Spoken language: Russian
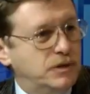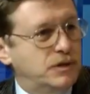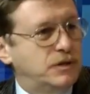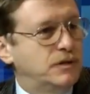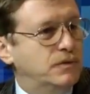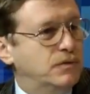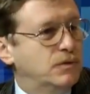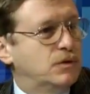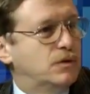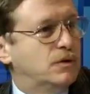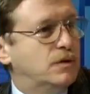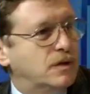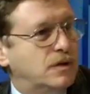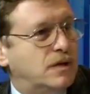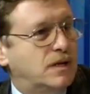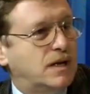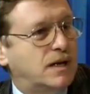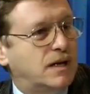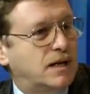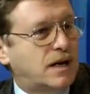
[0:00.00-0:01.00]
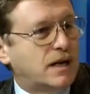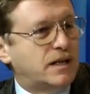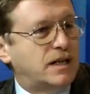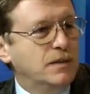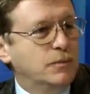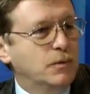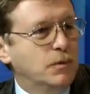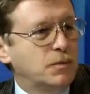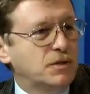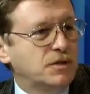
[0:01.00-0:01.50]
Значит, вот Итак,
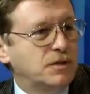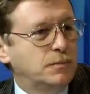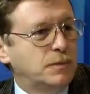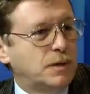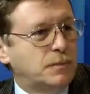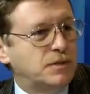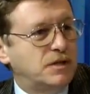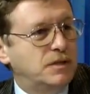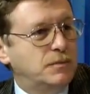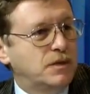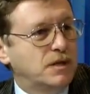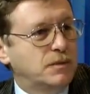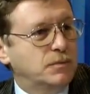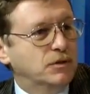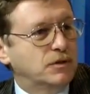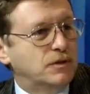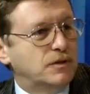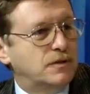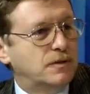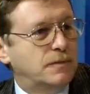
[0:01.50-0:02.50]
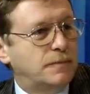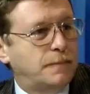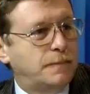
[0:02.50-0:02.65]
каким образом нам с ними работать? В первую